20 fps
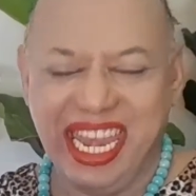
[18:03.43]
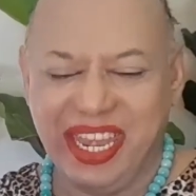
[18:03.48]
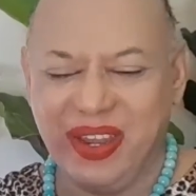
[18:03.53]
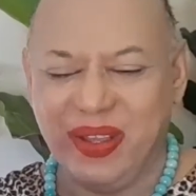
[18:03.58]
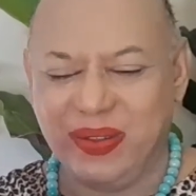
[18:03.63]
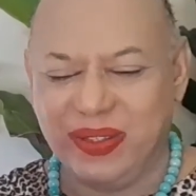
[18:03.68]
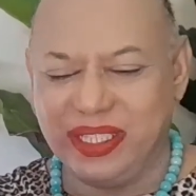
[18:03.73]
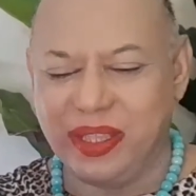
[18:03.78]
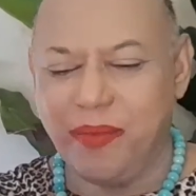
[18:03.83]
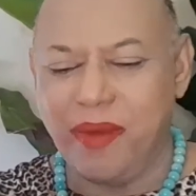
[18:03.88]

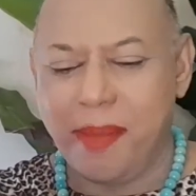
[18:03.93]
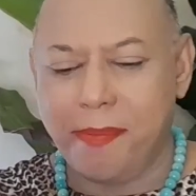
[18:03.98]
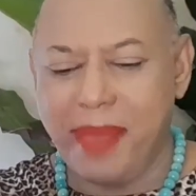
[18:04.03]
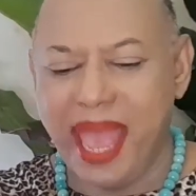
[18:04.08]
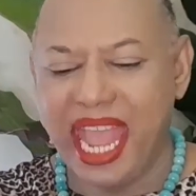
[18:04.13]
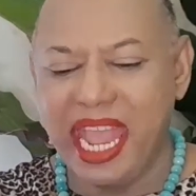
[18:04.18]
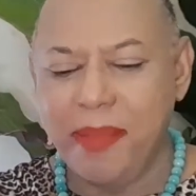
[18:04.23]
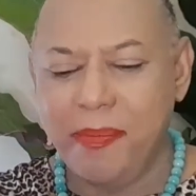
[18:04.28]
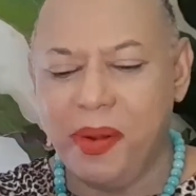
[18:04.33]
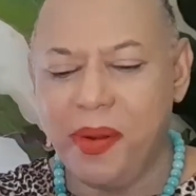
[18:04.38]
ดูสิว่า
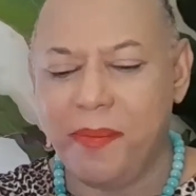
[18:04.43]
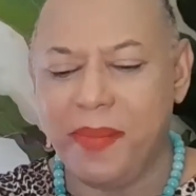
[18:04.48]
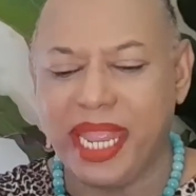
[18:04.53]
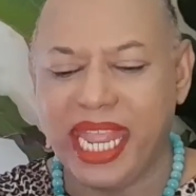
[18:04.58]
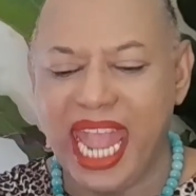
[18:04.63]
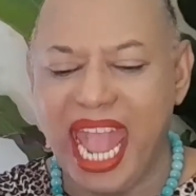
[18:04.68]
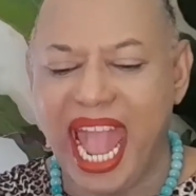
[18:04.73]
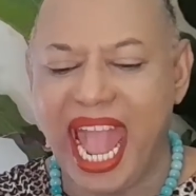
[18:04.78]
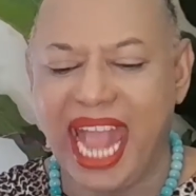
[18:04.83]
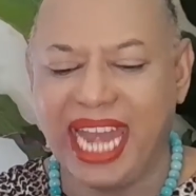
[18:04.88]
ไพ่พรหม
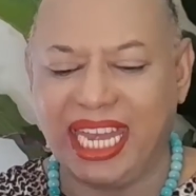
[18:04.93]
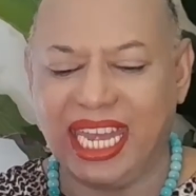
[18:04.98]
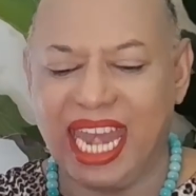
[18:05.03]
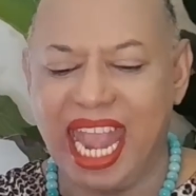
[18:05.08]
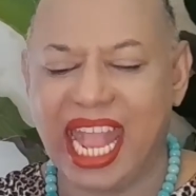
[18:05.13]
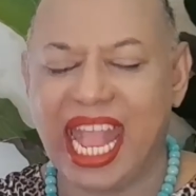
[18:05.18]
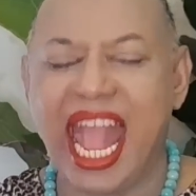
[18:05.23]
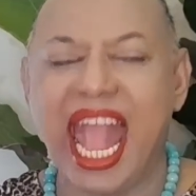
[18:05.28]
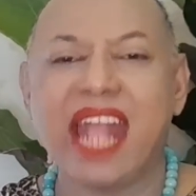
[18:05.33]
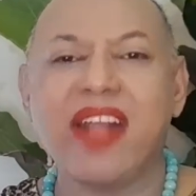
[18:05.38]
ยาน
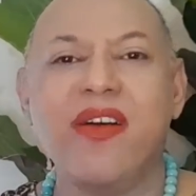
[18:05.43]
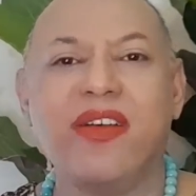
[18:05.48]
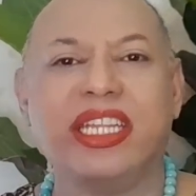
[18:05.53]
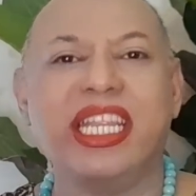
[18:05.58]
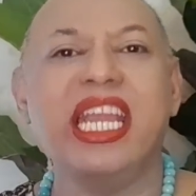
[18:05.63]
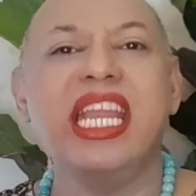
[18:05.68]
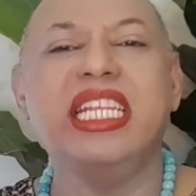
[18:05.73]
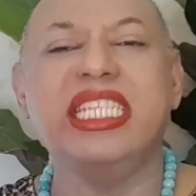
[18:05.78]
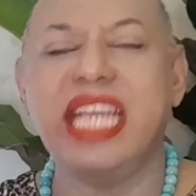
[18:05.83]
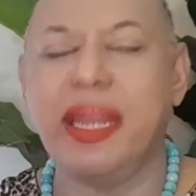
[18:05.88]
นะคะของ
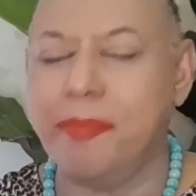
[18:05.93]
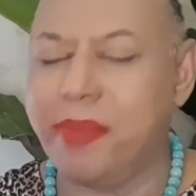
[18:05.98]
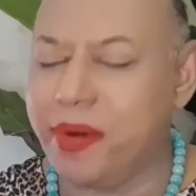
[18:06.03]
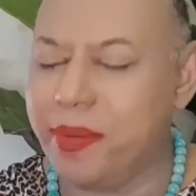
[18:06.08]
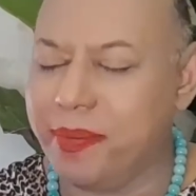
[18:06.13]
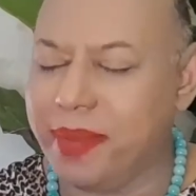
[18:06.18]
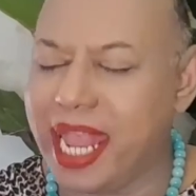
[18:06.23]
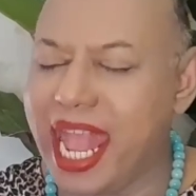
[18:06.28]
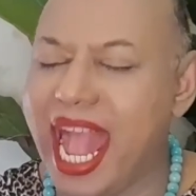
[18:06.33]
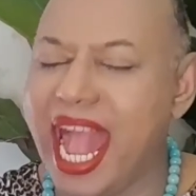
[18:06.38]
ท่านอาจารย์พร
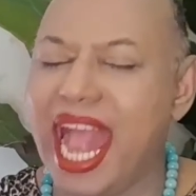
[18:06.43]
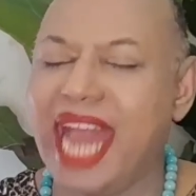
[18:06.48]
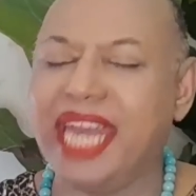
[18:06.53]
หมยา